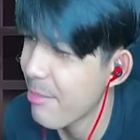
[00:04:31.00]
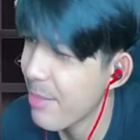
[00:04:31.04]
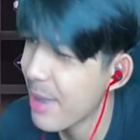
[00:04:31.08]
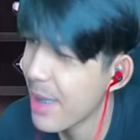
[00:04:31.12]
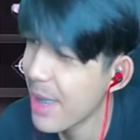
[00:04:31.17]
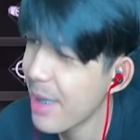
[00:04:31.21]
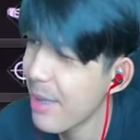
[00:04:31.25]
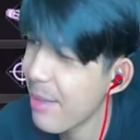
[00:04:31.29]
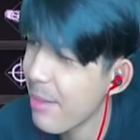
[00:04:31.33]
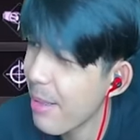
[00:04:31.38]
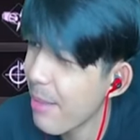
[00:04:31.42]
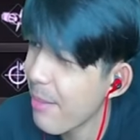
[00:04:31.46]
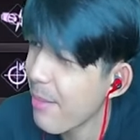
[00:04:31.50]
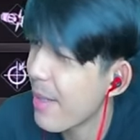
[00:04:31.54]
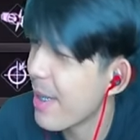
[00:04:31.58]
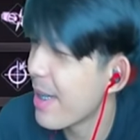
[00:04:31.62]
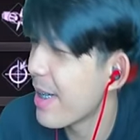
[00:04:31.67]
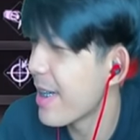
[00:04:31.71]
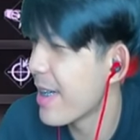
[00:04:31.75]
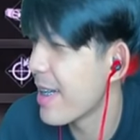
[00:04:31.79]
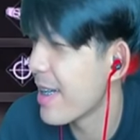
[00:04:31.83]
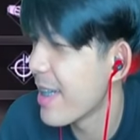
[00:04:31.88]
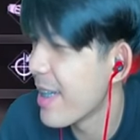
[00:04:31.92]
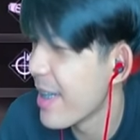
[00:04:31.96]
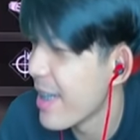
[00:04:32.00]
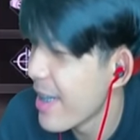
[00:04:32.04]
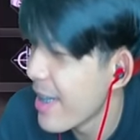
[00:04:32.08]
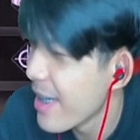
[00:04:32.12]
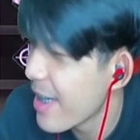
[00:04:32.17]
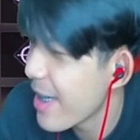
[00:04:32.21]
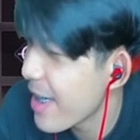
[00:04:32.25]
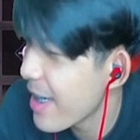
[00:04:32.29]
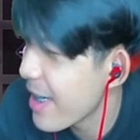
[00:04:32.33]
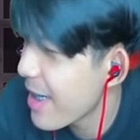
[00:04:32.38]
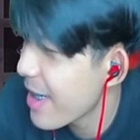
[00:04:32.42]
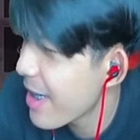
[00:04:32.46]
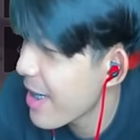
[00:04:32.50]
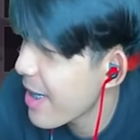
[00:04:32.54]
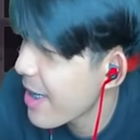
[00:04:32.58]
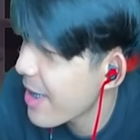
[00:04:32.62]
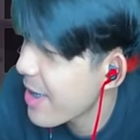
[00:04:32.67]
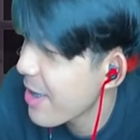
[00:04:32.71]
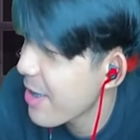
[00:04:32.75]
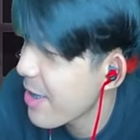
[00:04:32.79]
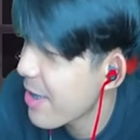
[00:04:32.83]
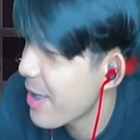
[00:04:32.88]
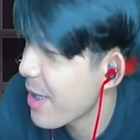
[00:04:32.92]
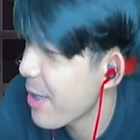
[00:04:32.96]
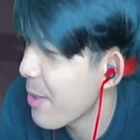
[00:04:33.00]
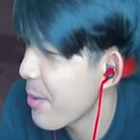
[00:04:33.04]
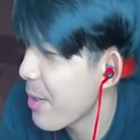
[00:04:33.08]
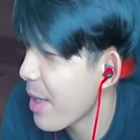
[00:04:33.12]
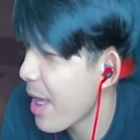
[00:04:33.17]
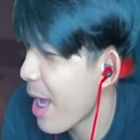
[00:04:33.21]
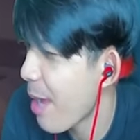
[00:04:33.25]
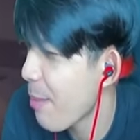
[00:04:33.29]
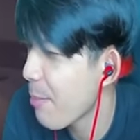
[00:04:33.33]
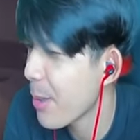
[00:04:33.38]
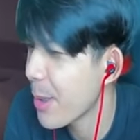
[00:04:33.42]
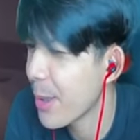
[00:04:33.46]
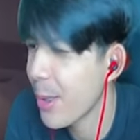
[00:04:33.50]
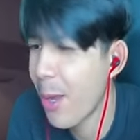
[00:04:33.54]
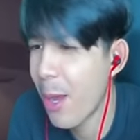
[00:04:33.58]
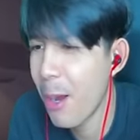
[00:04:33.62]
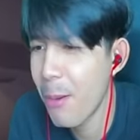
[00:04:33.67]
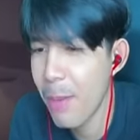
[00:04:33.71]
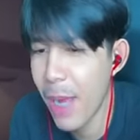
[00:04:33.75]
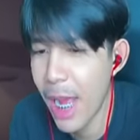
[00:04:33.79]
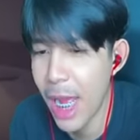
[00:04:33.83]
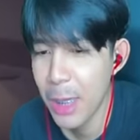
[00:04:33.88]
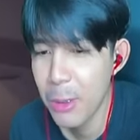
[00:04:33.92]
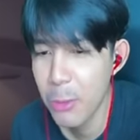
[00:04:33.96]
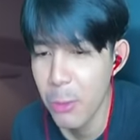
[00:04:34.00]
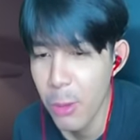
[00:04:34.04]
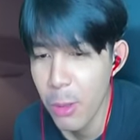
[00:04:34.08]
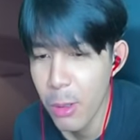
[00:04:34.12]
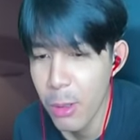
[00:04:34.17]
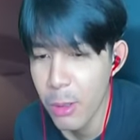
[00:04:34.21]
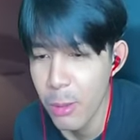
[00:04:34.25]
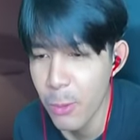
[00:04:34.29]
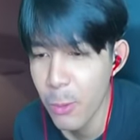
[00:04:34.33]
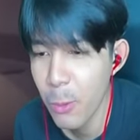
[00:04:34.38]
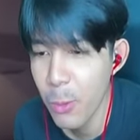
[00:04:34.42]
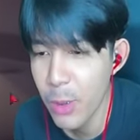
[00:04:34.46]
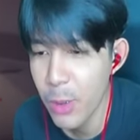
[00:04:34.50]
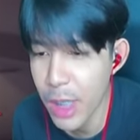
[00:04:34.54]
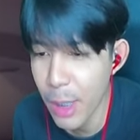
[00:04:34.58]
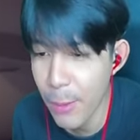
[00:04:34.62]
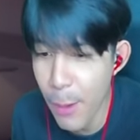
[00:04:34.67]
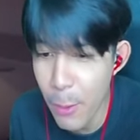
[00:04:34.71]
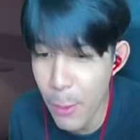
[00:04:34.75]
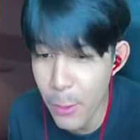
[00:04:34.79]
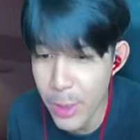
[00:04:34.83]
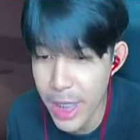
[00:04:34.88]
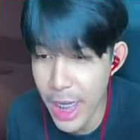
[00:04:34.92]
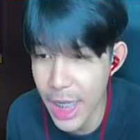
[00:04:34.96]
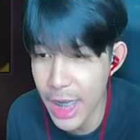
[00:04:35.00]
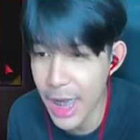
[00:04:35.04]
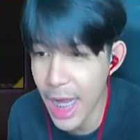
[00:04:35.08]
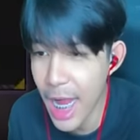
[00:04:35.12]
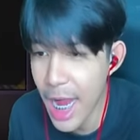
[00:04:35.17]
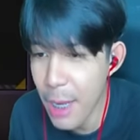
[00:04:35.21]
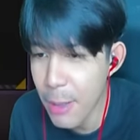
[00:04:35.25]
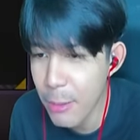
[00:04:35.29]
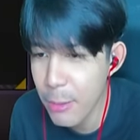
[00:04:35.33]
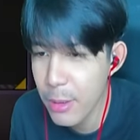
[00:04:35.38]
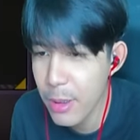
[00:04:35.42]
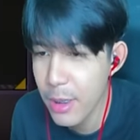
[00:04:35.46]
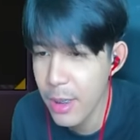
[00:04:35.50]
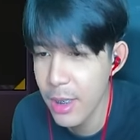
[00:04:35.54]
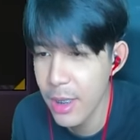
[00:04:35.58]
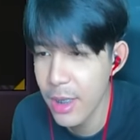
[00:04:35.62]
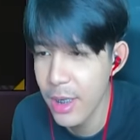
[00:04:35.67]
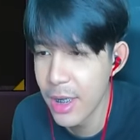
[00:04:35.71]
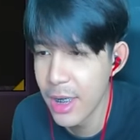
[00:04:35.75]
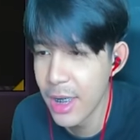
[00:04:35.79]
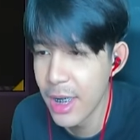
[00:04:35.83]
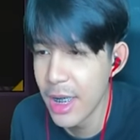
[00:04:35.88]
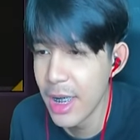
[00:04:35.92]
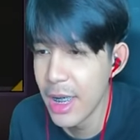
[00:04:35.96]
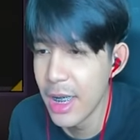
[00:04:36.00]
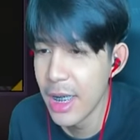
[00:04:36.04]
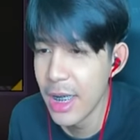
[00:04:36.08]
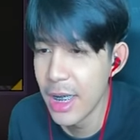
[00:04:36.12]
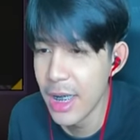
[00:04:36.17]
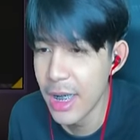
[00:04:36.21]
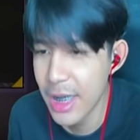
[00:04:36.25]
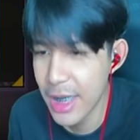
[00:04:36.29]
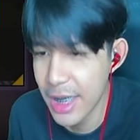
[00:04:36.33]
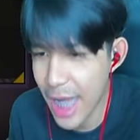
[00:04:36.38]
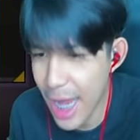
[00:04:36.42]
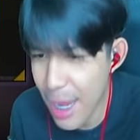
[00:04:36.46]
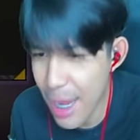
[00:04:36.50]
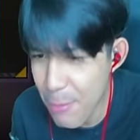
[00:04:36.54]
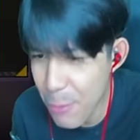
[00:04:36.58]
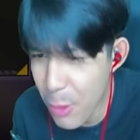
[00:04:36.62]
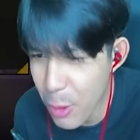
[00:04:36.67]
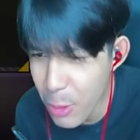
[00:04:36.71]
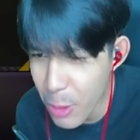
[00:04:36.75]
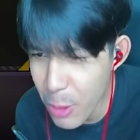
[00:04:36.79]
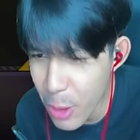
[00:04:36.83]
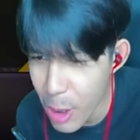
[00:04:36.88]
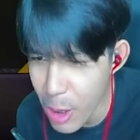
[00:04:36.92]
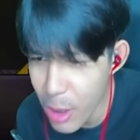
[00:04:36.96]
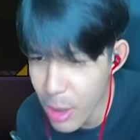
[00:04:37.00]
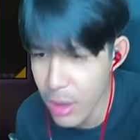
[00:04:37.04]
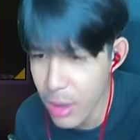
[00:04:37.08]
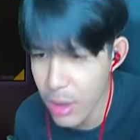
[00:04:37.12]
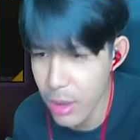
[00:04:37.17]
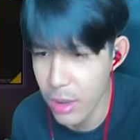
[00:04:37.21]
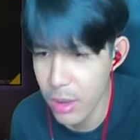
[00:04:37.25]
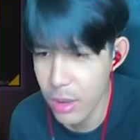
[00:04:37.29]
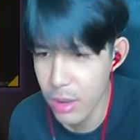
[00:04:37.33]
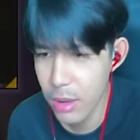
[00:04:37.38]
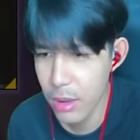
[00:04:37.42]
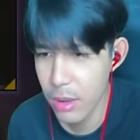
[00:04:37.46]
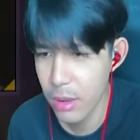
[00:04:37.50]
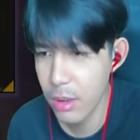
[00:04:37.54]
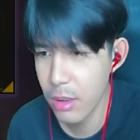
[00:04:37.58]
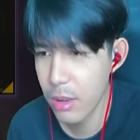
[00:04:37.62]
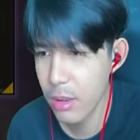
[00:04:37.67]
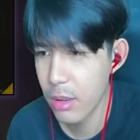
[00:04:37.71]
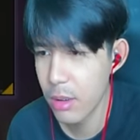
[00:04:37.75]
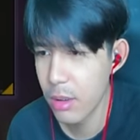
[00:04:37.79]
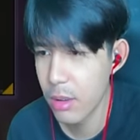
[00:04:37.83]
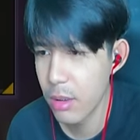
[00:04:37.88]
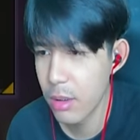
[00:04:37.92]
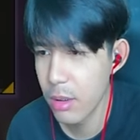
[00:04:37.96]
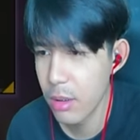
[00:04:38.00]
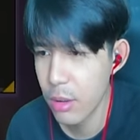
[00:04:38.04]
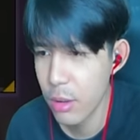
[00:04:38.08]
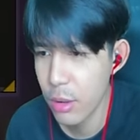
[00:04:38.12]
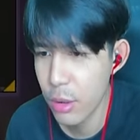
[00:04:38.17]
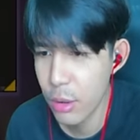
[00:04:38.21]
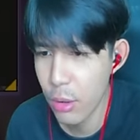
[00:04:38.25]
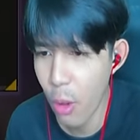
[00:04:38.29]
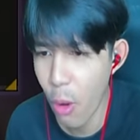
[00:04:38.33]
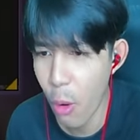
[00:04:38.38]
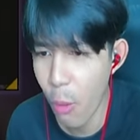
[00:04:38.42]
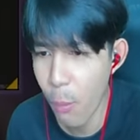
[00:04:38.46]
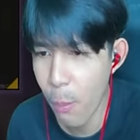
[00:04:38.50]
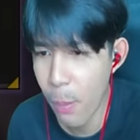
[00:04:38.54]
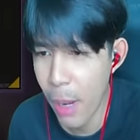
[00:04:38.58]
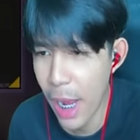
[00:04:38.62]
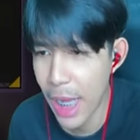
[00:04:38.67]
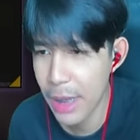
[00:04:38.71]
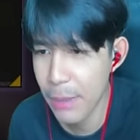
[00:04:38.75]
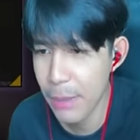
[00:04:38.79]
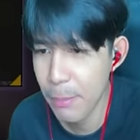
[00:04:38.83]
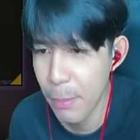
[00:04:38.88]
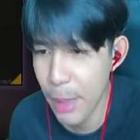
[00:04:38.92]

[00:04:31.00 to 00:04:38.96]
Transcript: แล้วแบบว่าเท่านี้ก็ชิวๆนะครับน้องๆมาดูกูจะเวลเจ็ดแล้วเกมงงๆ สองพัน เพ